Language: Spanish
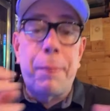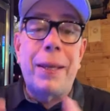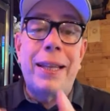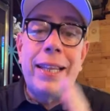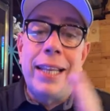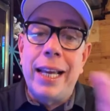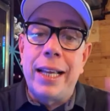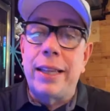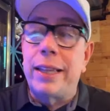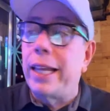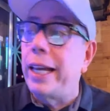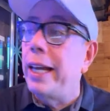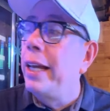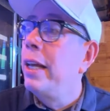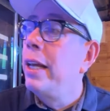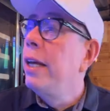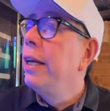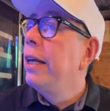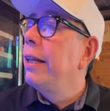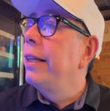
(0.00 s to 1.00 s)
pendiente
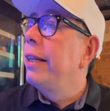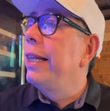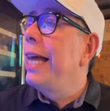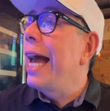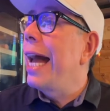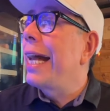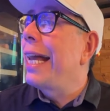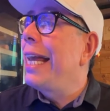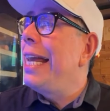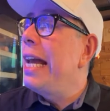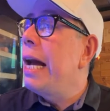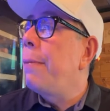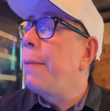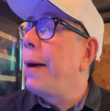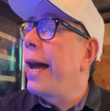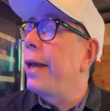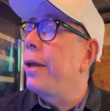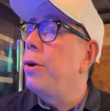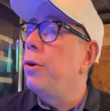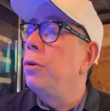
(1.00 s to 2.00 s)
de aquí a
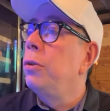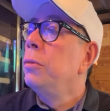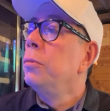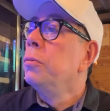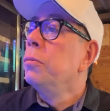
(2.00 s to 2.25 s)
mayo,